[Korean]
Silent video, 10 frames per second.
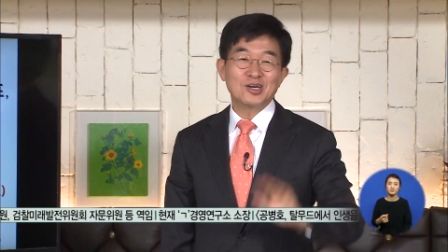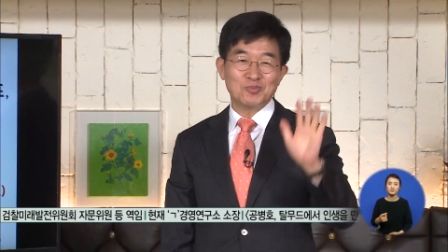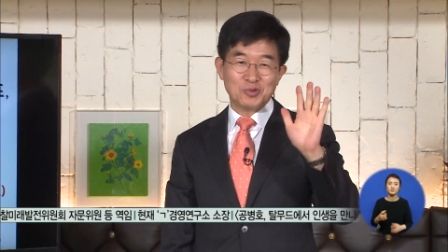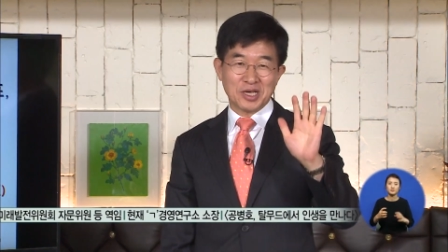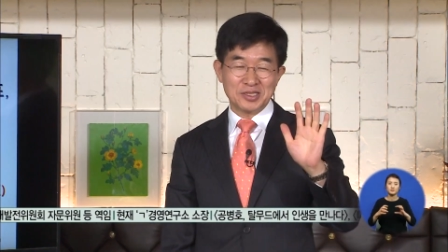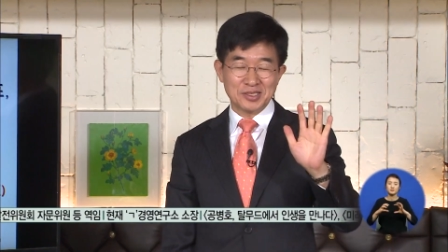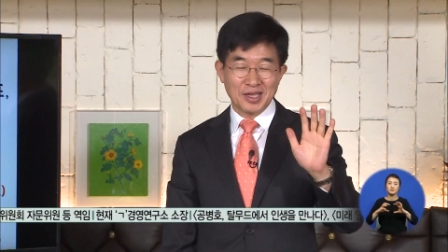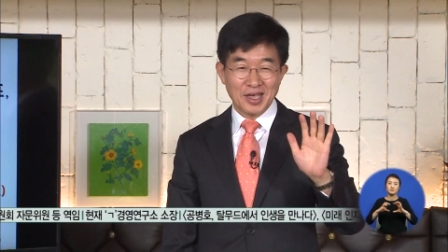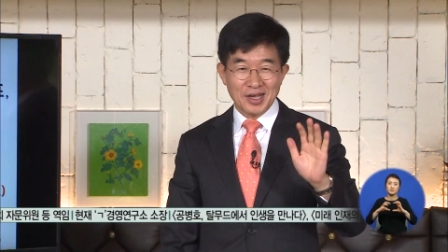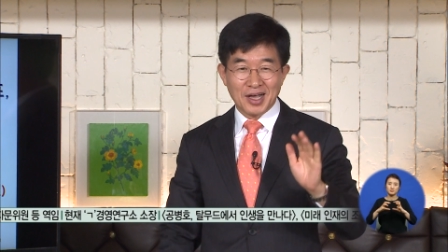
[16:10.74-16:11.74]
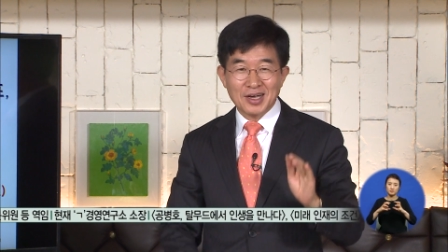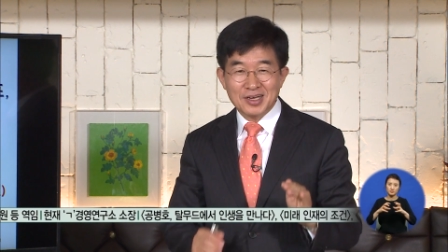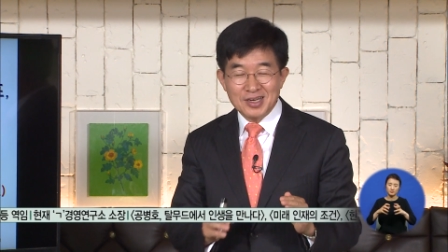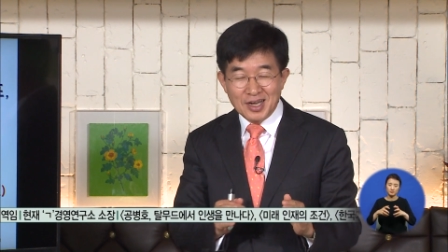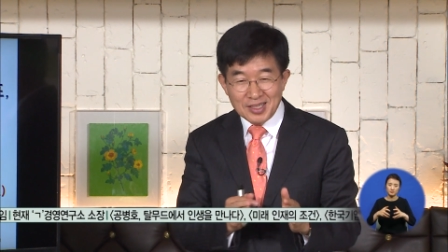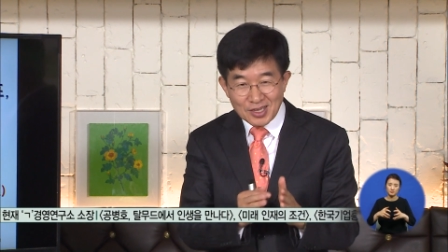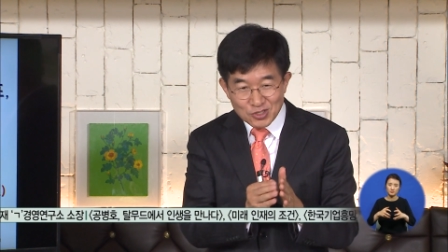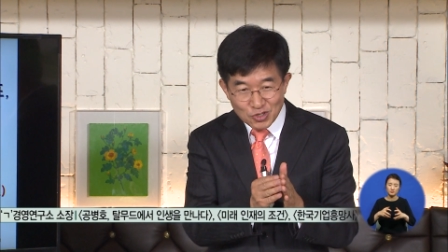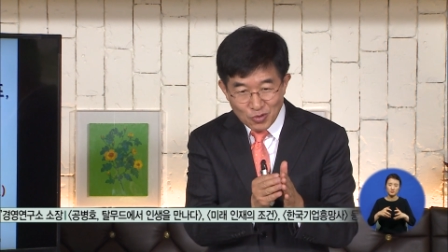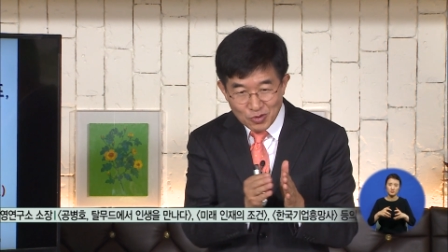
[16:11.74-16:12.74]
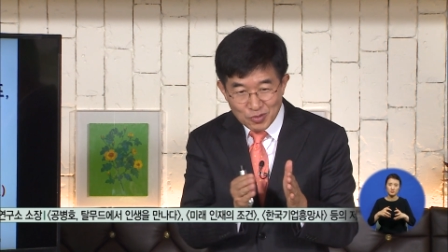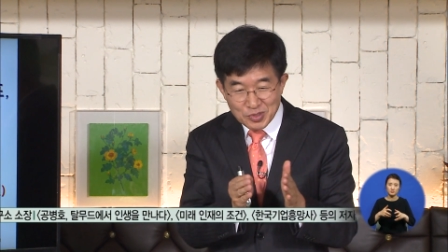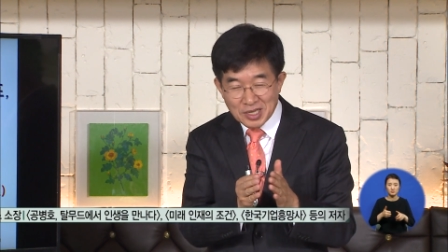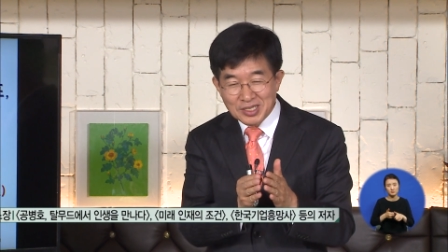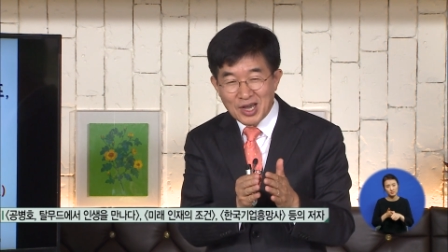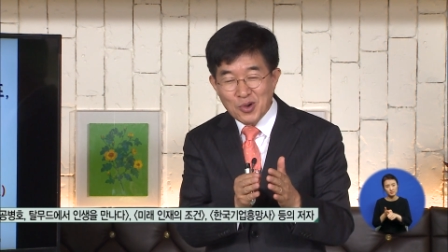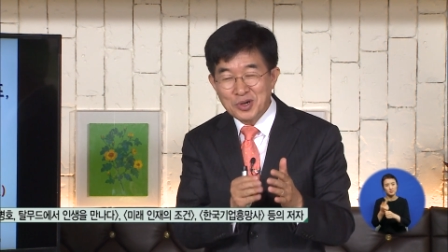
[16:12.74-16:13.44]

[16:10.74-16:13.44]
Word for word: 것보다는 가끔 가다가 조금 세상하고